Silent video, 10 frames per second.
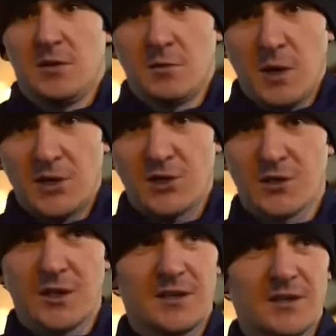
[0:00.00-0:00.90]
не мальчик,
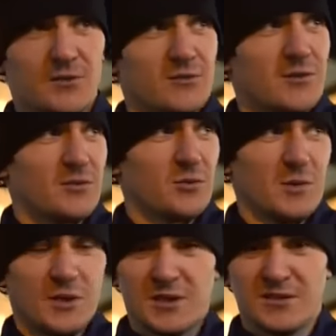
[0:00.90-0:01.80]
да, я давно
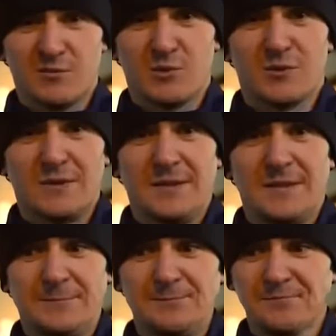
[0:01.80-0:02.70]
поиграл в сборах
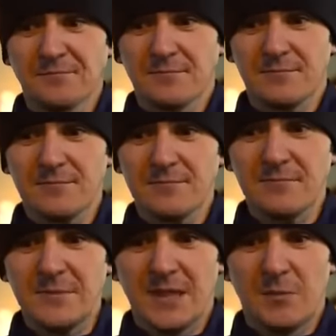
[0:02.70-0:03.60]

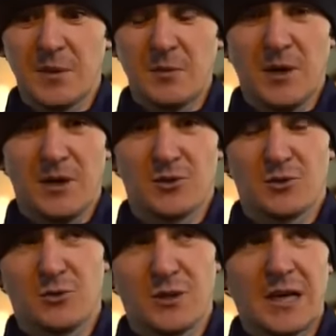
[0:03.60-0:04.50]
и э, понимаю,
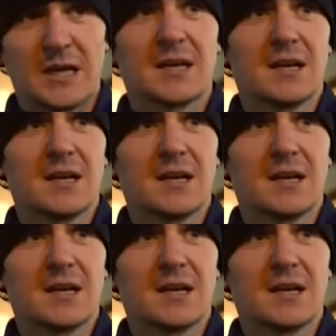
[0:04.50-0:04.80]
что и как.